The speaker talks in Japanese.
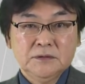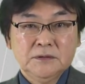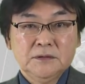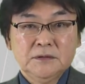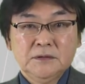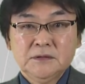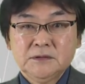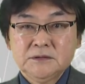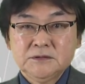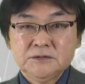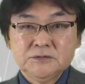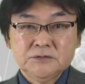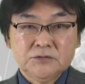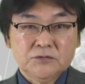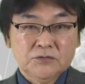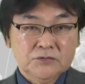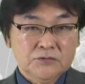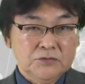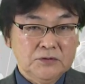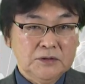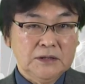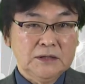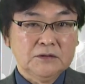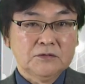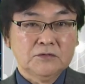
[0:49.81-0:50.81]
うというこ
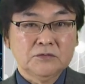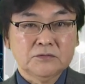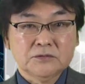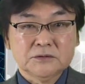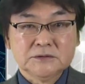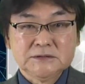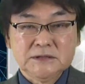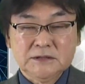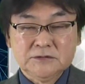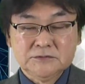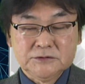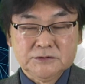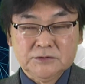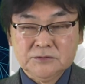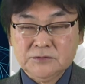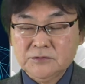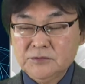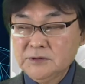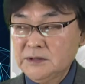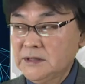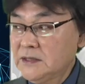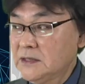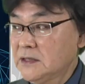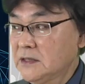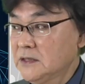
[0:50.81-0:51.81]
とがこのセクション
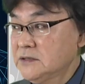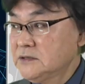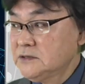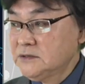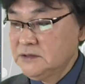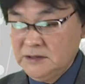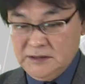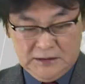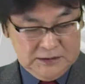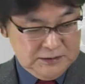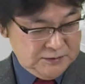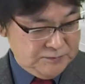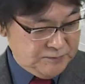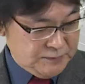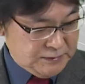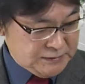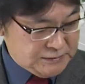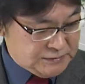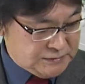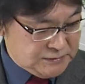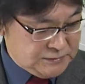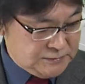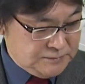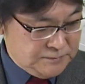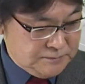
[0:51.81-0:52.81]
の狙いになりま
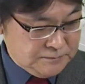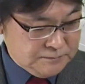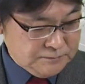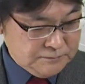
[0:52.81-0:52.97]
す。